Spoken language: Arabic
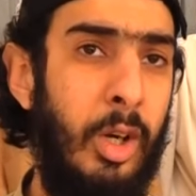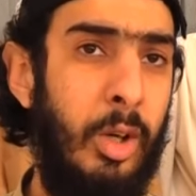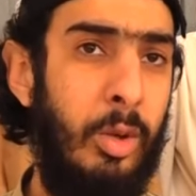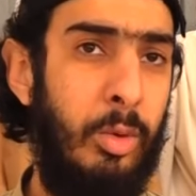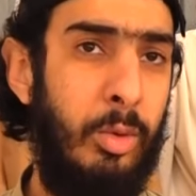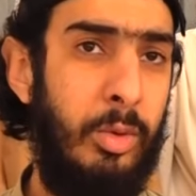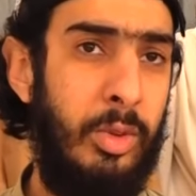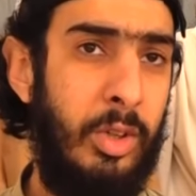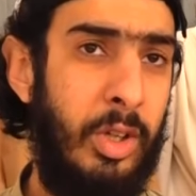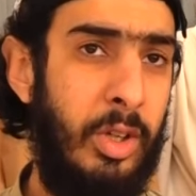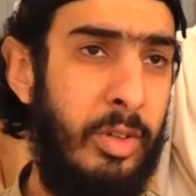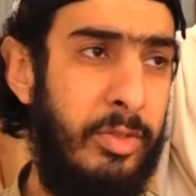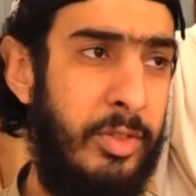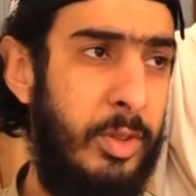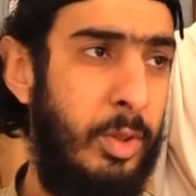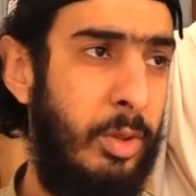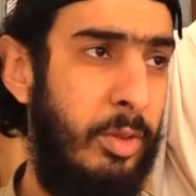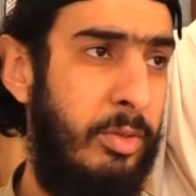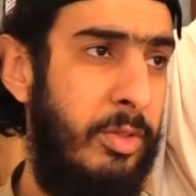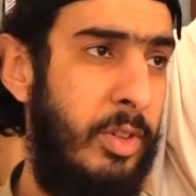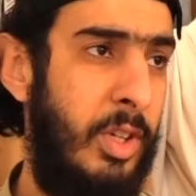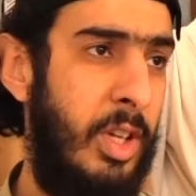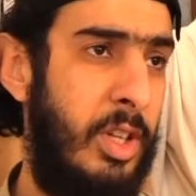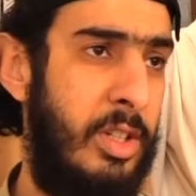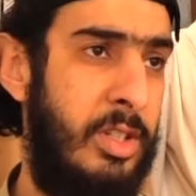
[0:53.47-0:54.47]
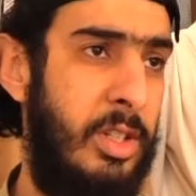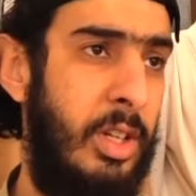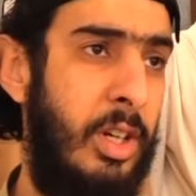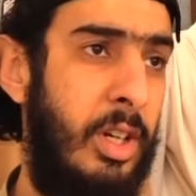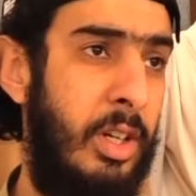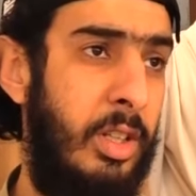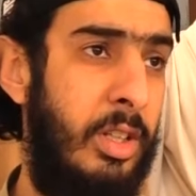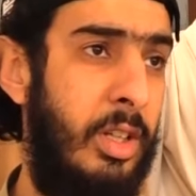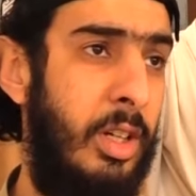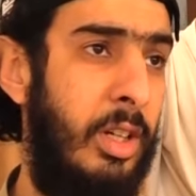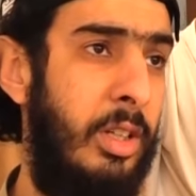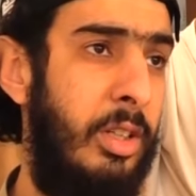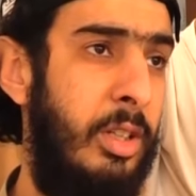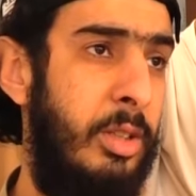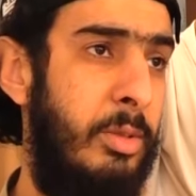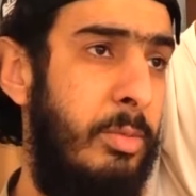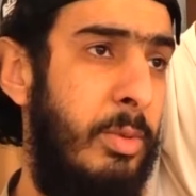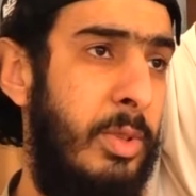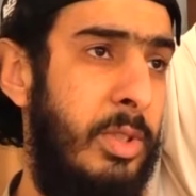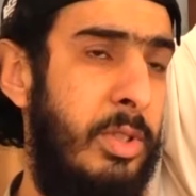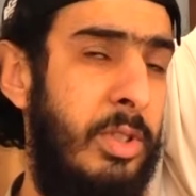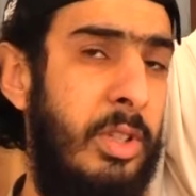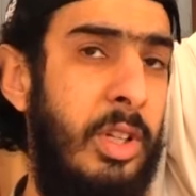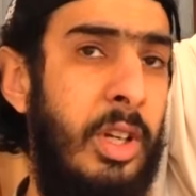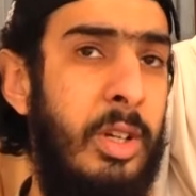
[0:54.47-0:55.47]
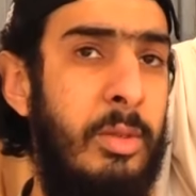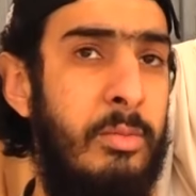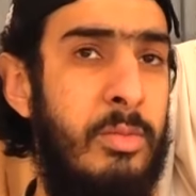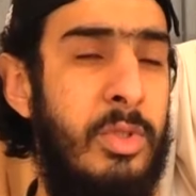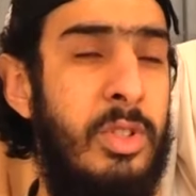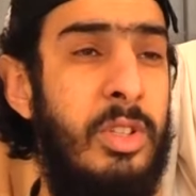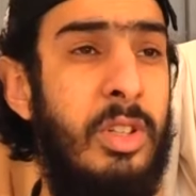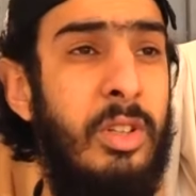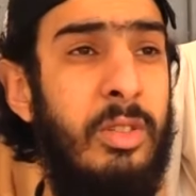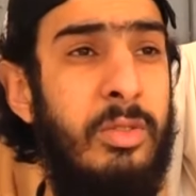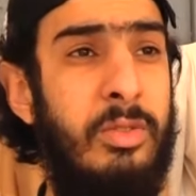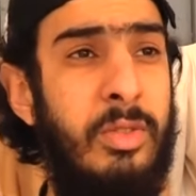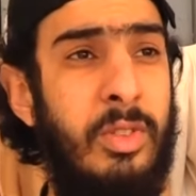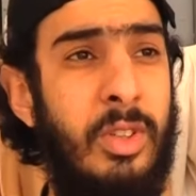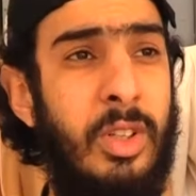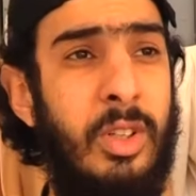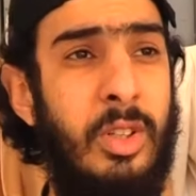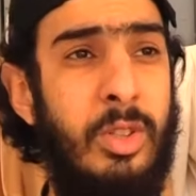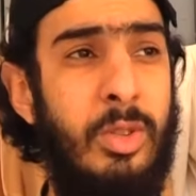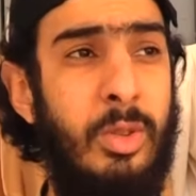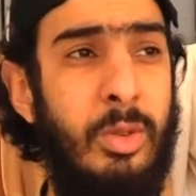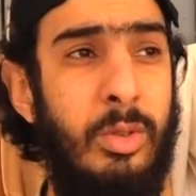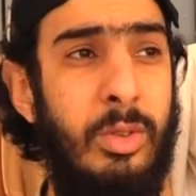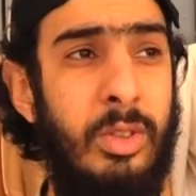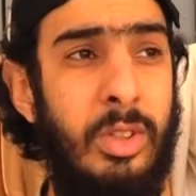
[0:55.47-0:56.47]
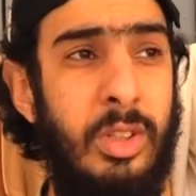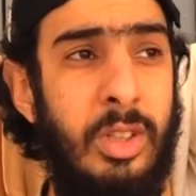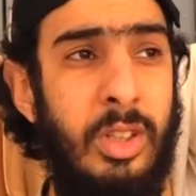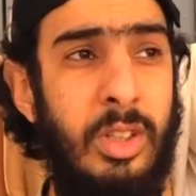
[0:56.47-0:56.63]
ونخفضوا في الاسعار تاني باسكو كاين بزاف شغل